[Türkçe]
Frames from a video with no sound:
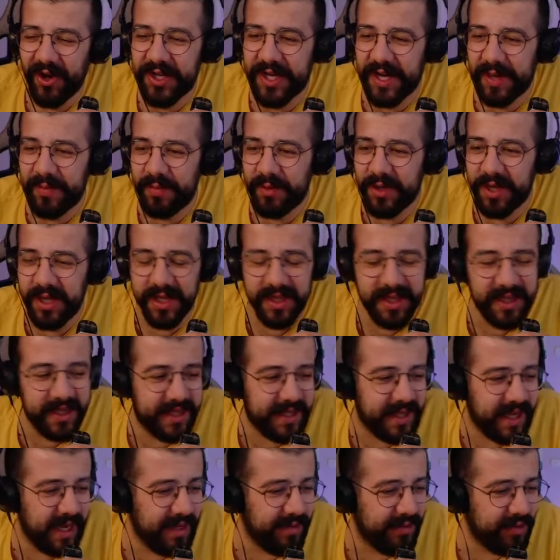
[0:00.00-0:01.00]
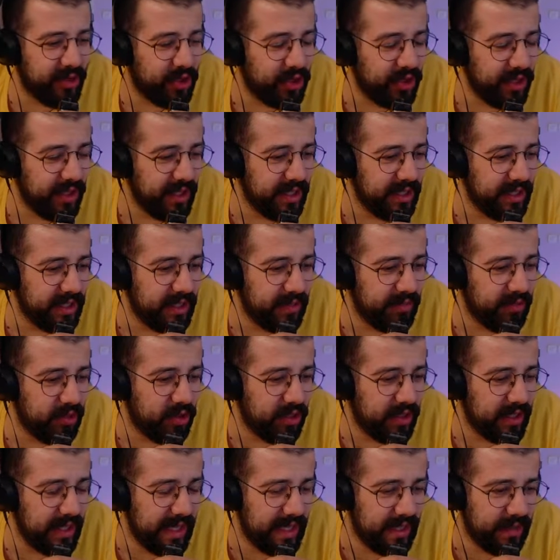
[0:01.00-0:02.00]
Hocam bu yıldız kaymış. Şu yıldızı bir
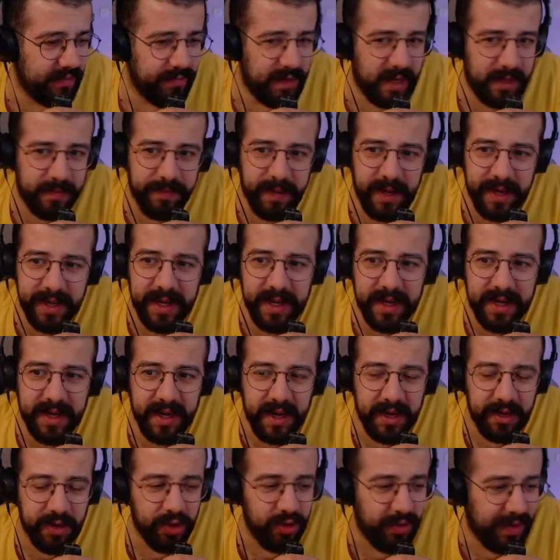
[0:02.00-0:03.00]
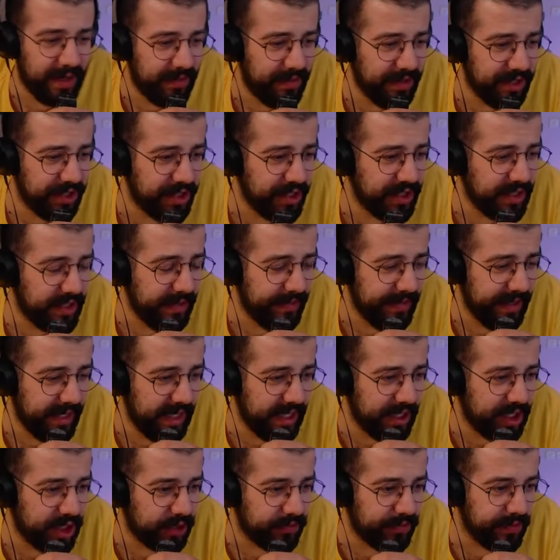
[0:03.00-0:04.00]
düzeltin. Bak bayrak kanunu var. Başınıza
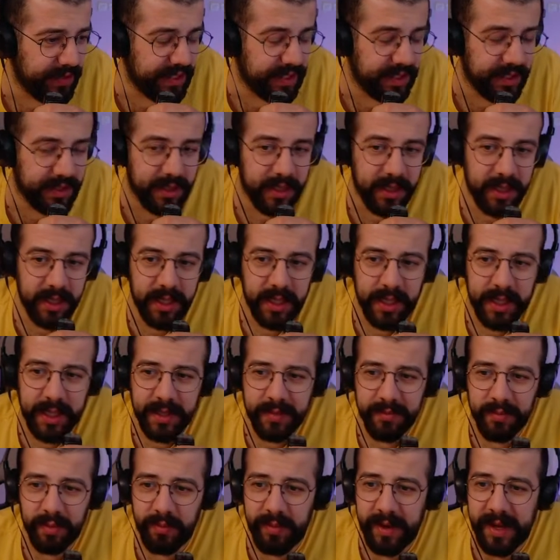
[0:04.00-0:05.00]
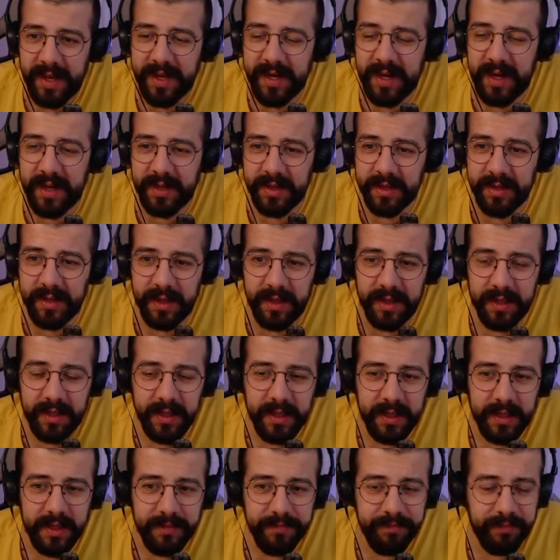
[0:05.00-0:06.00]
bela çıkmasın. Bu bayrağının
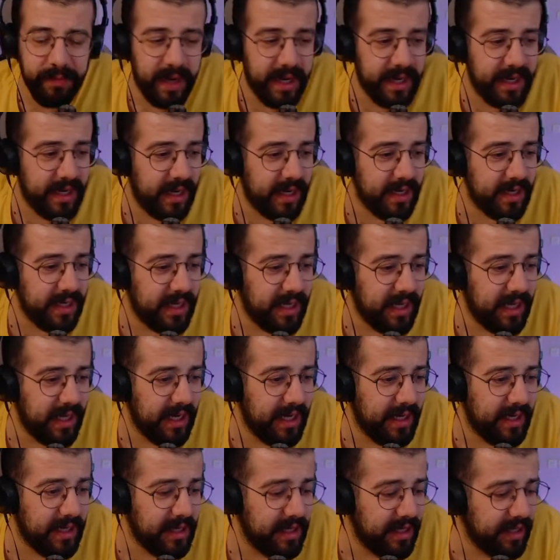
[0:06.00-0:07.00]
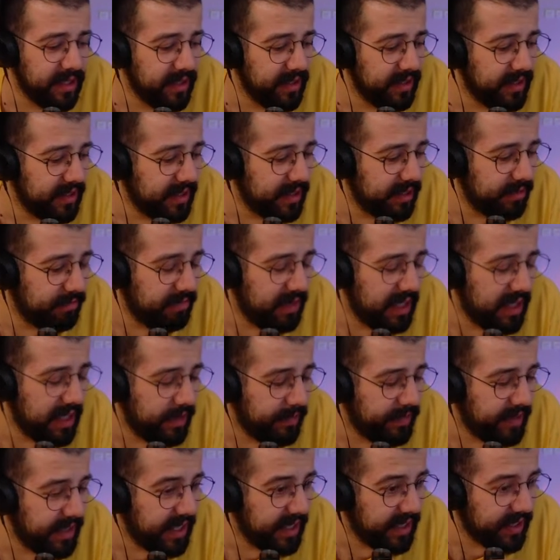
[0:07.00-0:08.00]
bayrağın hilelinin yıldızının
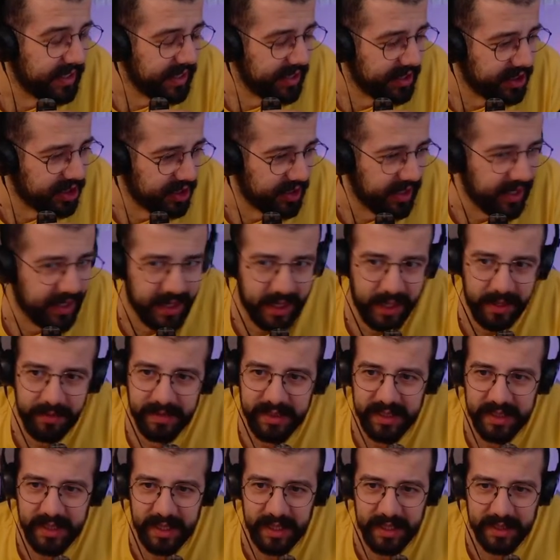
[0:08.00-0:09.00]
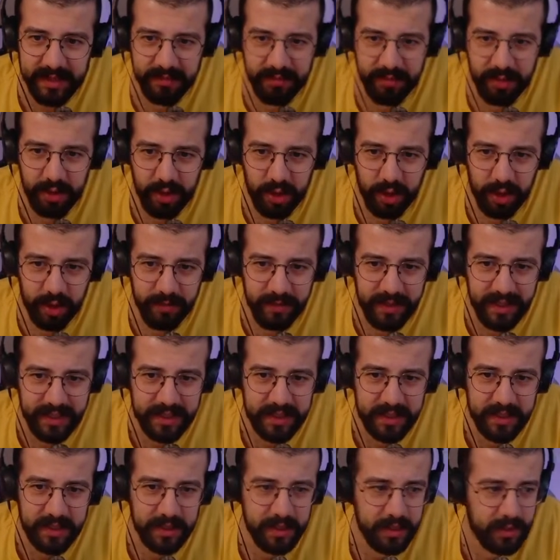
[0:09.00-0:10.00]
belli bir denge içinde kalması lazım. Böyle
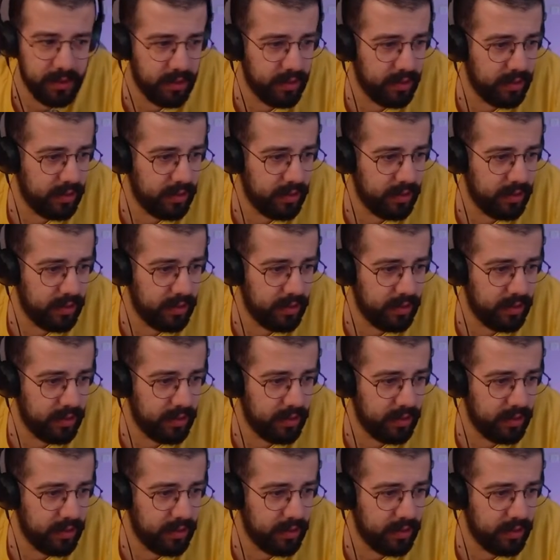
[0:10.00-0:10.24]
olmaz.